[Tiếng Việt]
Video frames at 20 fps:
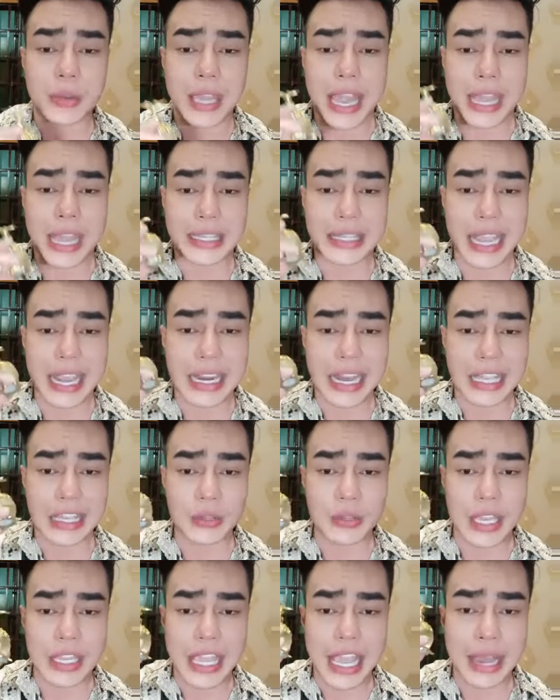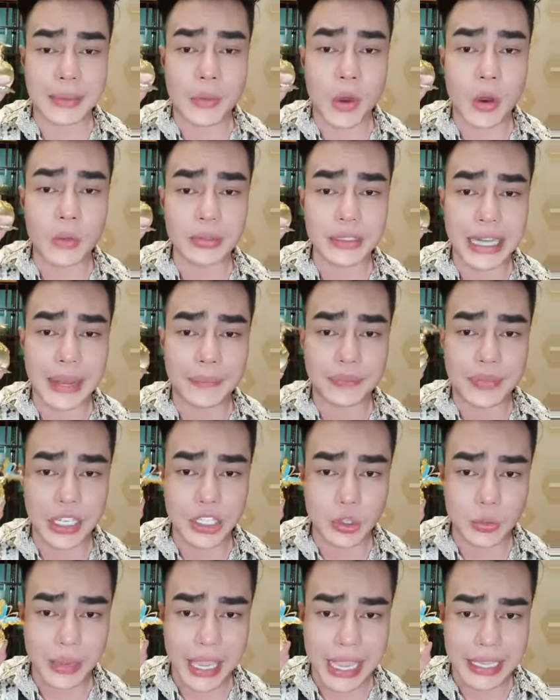ngàn chai này những gì nha
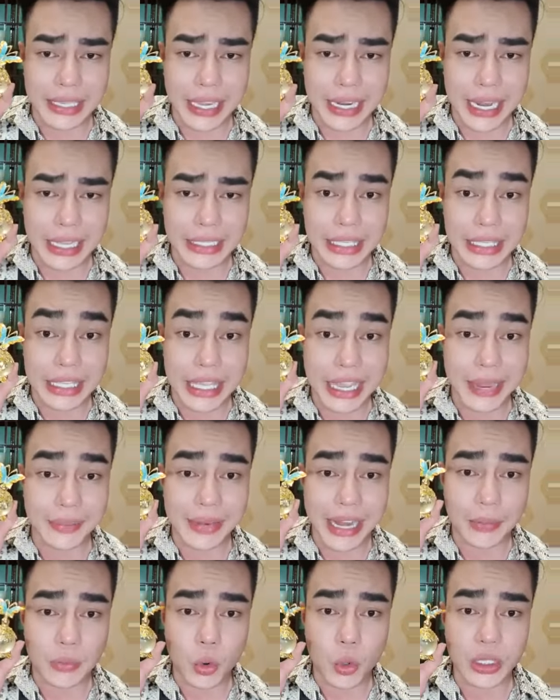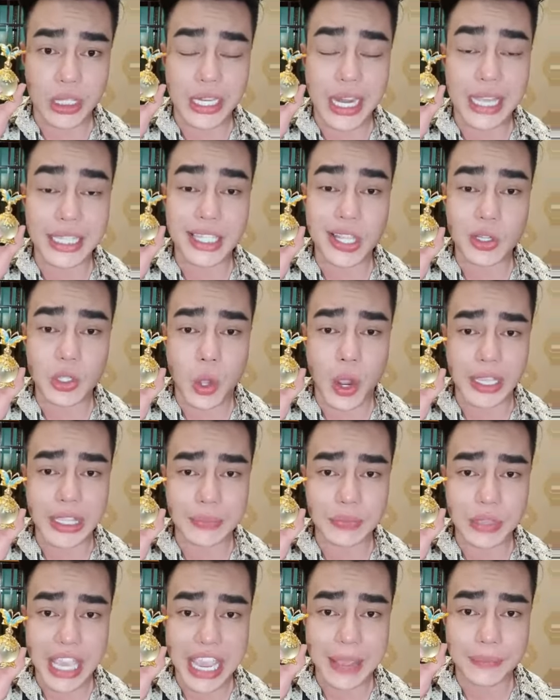490 ngàn chai này thì chị em nào mua thì để số điện thoại
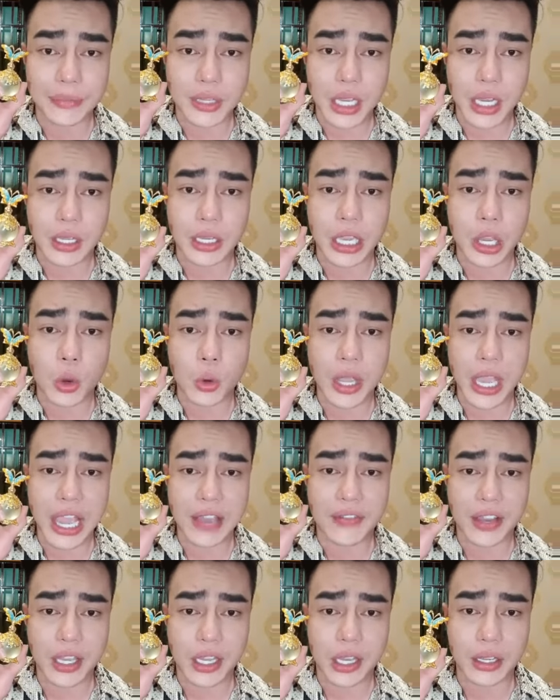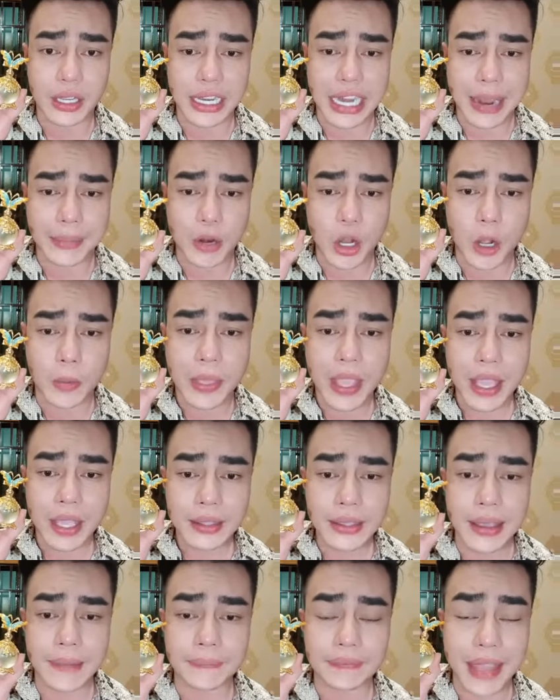dùm cho em cực kỳ ok và cực kỳ đẹp luôn
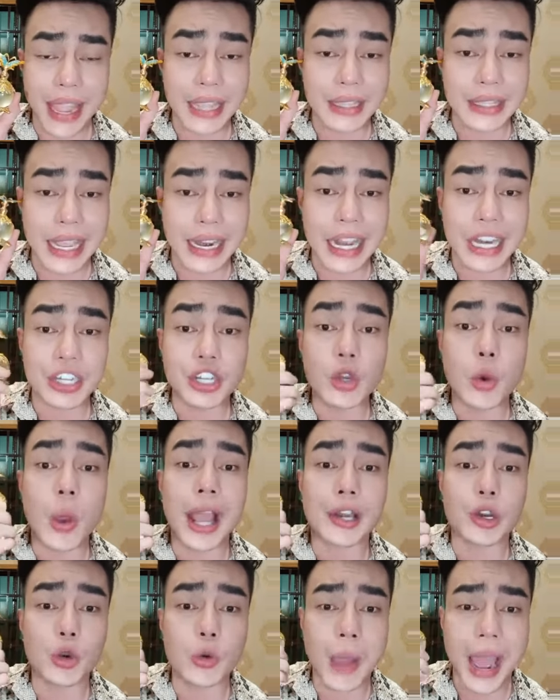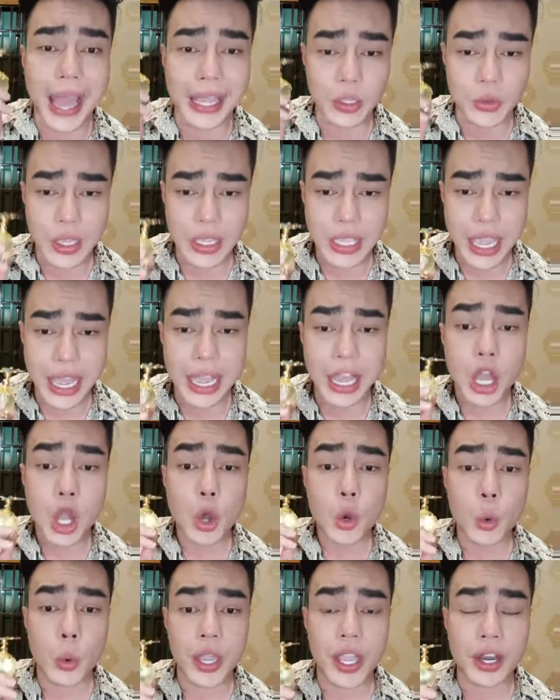nhanh tay và đây nước hoa Dubai gì nha
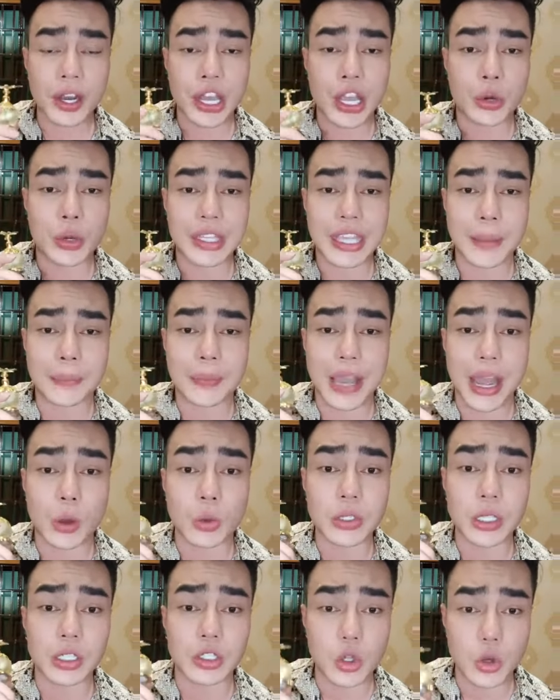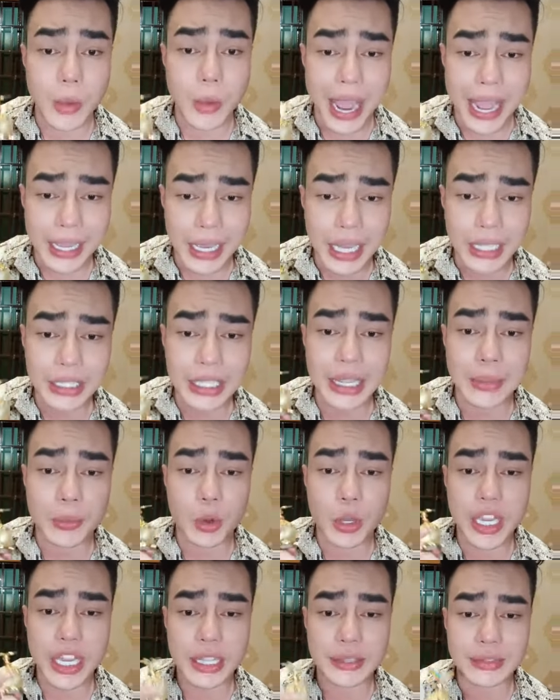nguyên liệu được nhập khẩu từ Dubai hết chị em
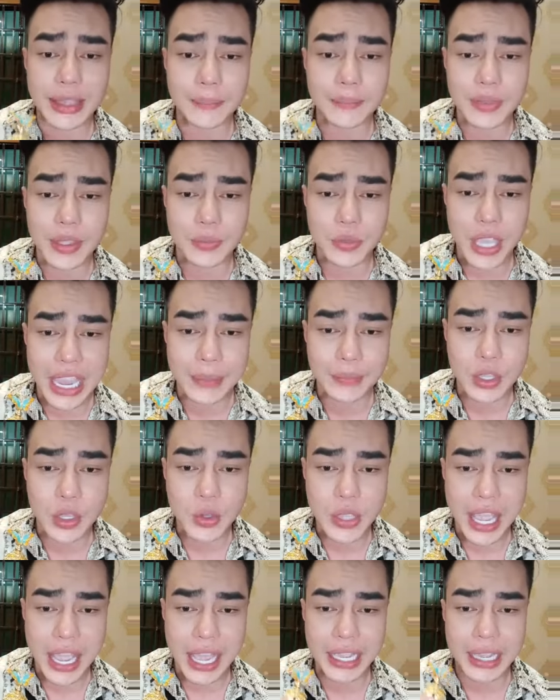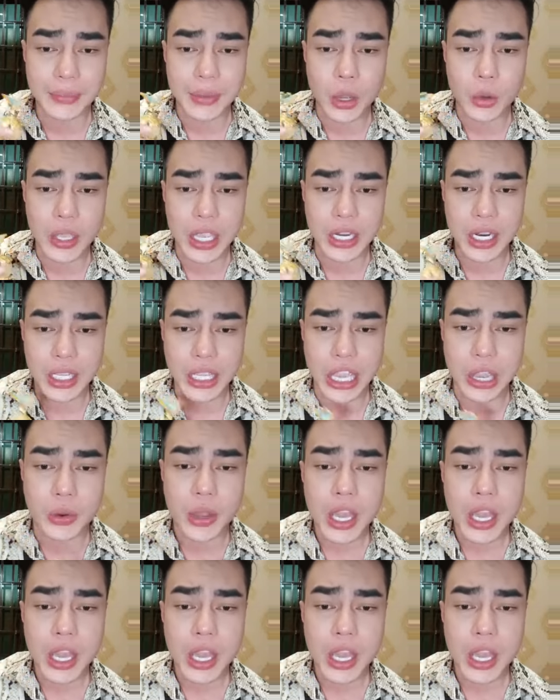người yên tâm dùm cho em như nha cảm ơn quý vị rất nhiều